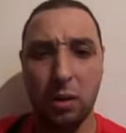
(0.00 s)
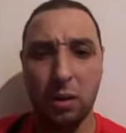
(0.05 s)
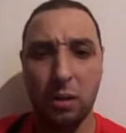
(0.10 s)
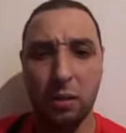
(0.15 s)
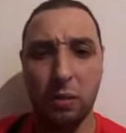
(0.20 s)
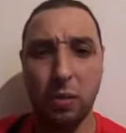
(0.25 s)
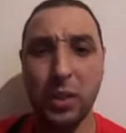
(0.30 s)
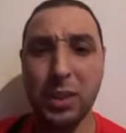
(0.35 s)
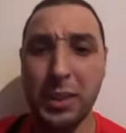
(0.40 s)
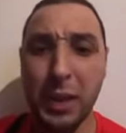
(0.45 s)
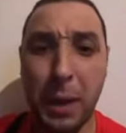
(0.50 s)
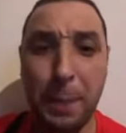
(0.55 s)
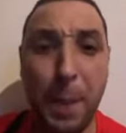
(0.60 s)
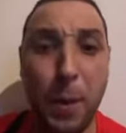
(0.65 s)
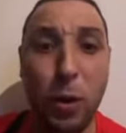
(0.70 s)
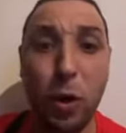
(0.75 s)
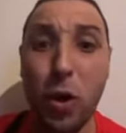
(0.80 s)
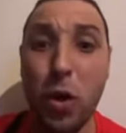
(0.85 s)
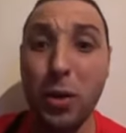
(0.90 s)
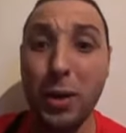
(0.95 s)
você era para
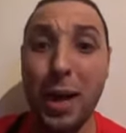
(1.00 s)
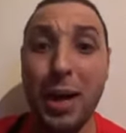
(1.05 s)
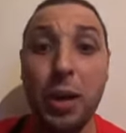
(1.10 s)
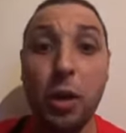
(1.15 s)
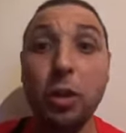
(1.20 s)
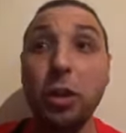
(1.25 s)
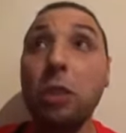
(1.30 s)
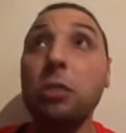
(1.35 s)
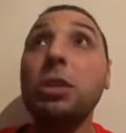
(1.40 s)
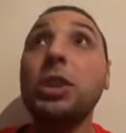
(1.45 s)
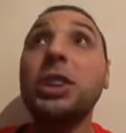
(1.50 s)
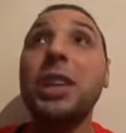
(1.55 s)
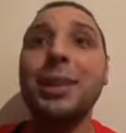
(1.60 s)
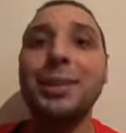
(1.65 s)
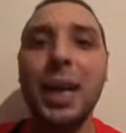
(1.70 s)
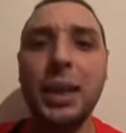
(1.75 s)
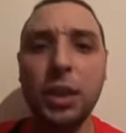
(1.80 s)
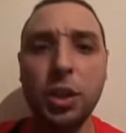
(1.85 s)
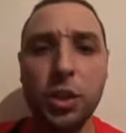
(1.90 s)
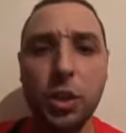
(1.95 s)
colocar a garota no
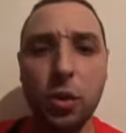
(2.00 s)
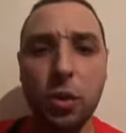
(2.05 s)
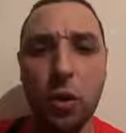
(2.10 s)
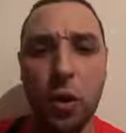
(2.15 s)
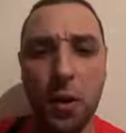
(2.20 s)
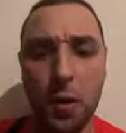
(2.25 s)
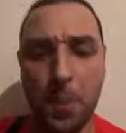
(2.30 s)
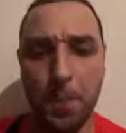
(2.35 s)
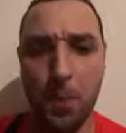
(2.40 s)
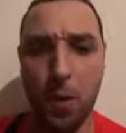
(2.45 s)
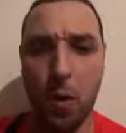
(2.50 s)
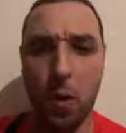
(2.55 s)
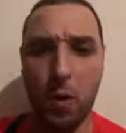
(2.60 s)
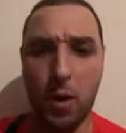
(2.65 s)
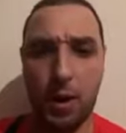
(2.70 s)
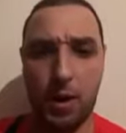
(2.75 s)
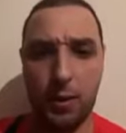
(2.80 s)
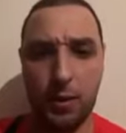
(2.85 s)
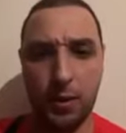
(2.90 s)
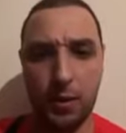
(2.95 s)
estandarte de ouro,
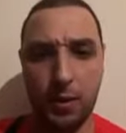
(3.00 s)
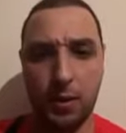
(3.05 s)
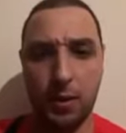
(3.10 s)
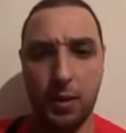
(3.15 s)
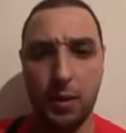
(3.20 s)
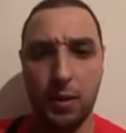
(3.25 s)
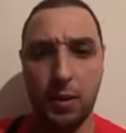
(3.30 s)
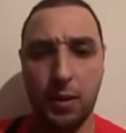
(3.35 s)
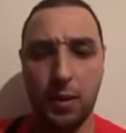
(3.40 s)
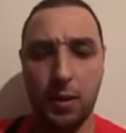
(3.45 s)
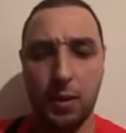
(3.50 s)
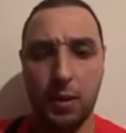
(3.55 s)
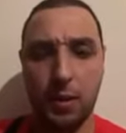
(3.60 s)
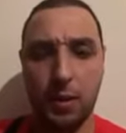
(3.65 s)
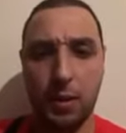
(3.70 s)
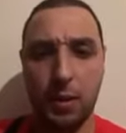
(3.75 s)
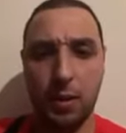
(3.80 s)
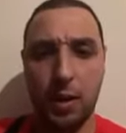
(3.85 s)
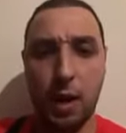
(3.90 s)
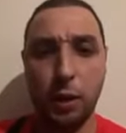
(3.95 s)
porra.
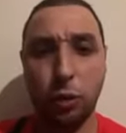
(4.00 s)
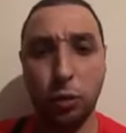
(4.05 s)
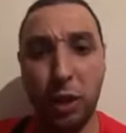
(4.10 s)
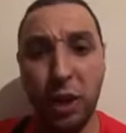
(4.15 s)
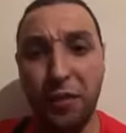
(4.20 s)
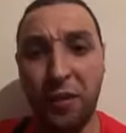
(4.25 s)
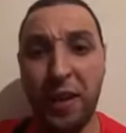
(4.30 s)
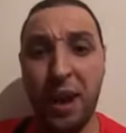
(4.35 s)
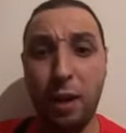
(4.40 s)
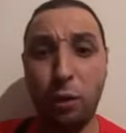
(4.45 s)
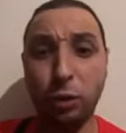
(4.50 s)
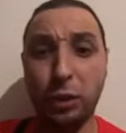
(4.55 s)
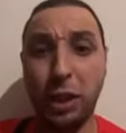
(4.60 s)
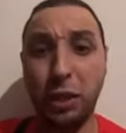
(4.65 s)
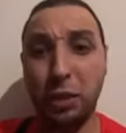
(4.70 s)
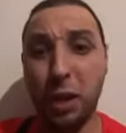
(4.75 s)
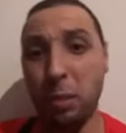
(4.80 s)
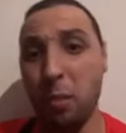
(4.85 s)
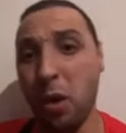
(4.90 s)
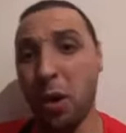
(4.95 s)
Aí tu quer falar que eu tenho que
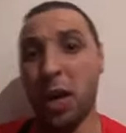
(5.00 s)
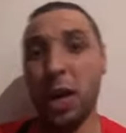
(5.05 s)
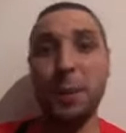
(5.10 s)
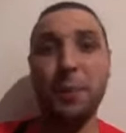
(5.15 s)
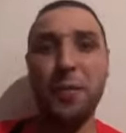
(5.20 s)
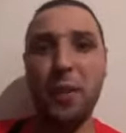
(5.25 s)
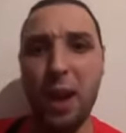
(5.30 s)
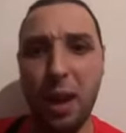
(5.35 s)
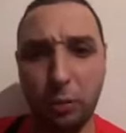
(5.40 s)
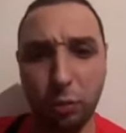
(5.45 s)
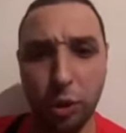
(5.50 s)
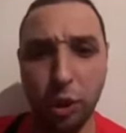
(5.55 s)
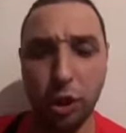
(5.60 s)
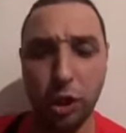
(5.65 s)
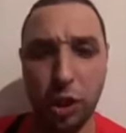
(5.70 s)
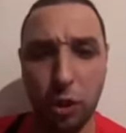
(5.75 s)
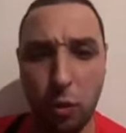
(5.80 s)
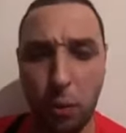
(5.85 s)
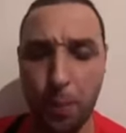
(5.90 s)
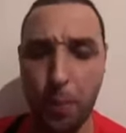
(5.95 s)
ter moral pra falar
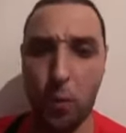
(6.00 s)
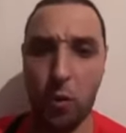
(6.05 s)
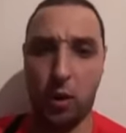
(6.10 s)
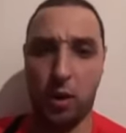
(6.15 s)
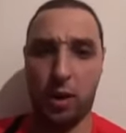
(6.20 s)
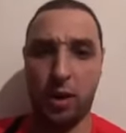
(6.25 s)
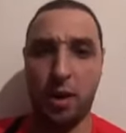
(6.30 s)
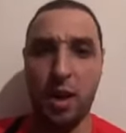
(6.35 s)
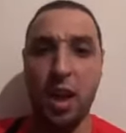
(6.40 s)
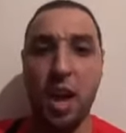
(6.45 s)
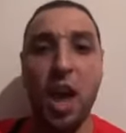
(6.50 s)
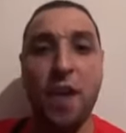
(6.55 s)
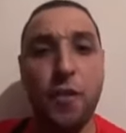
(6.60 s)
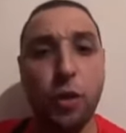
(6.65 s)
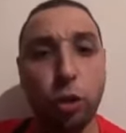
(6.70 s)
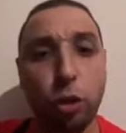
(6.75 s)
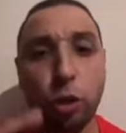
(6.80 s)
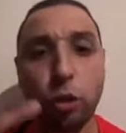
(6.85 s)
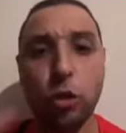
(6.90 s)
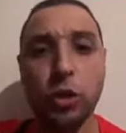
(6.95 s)
contigo, porra. Rever os
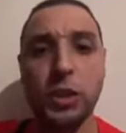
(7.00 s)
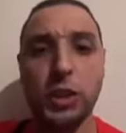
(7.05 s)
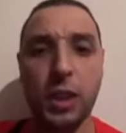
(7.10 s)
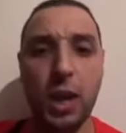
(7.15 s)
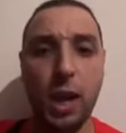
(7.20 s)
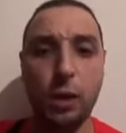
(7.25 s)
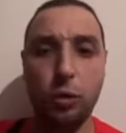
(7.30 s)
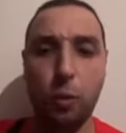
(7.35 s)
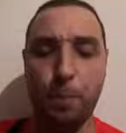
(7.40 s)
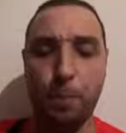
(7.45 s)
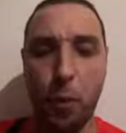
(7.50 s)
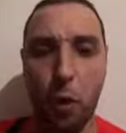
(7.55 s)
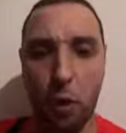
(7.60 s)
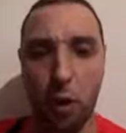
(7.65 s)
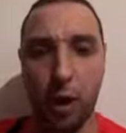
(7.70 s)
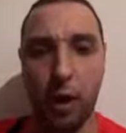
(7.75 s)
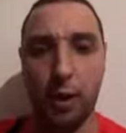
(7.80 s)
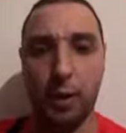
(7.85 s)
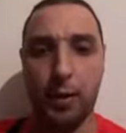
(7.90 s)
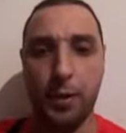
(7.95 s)
teus conceitos,
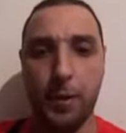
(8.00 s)
porra.